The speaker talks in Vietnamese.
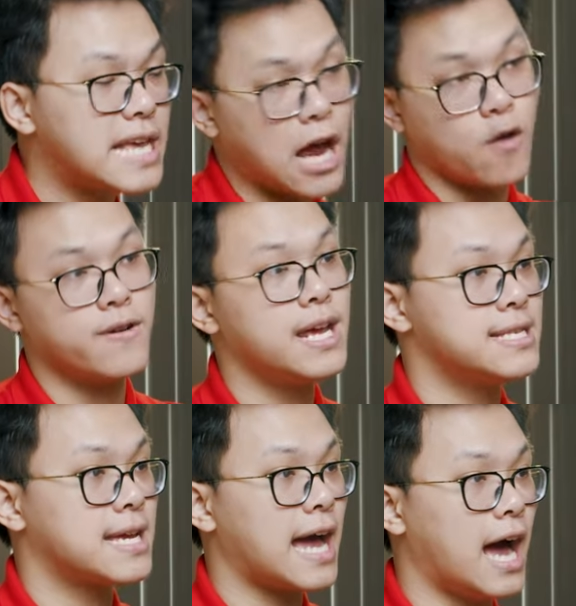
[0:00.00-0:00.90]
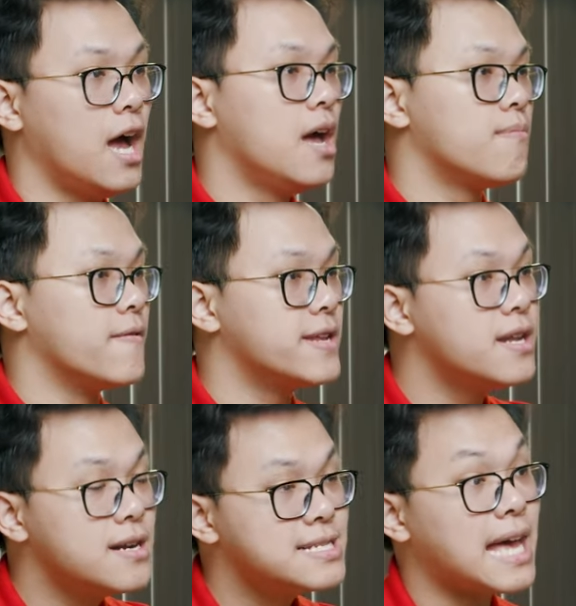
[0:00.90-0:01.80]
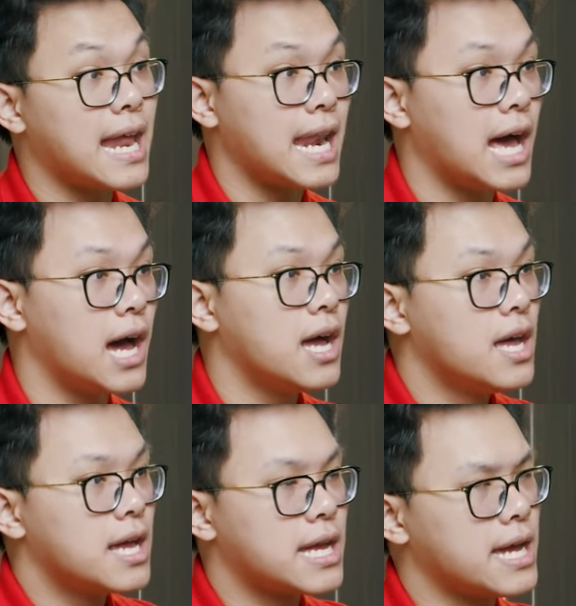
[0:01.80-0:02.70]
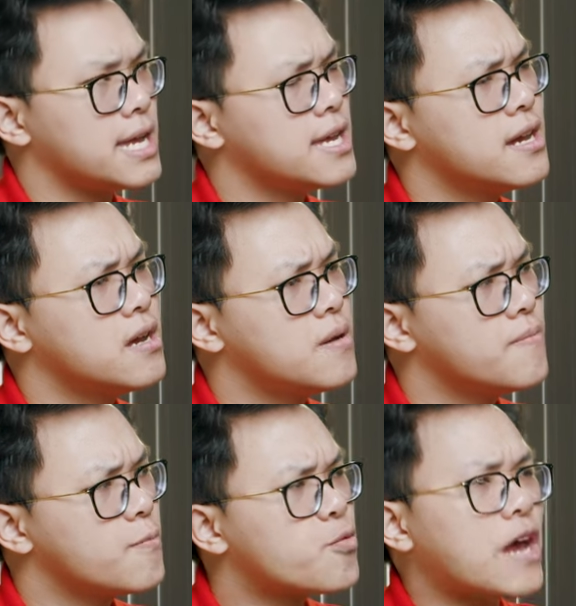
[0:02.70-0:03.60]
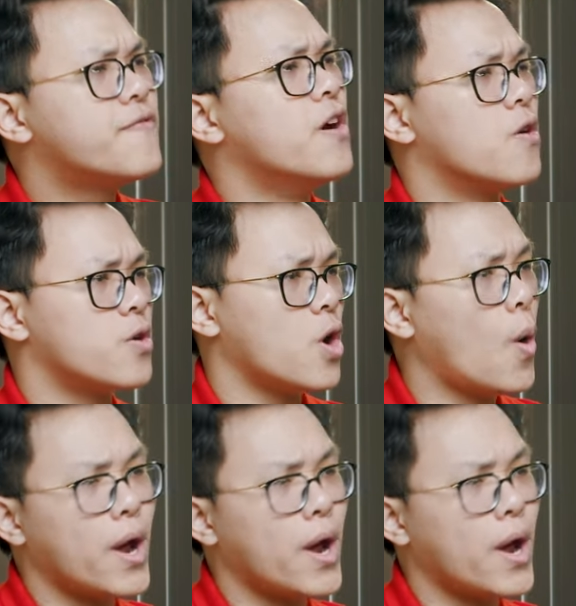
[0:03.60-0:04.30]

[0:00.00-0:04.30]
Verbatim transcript: chả có vấn đề gì cả, bởi vì đơn giản là cái driver của nó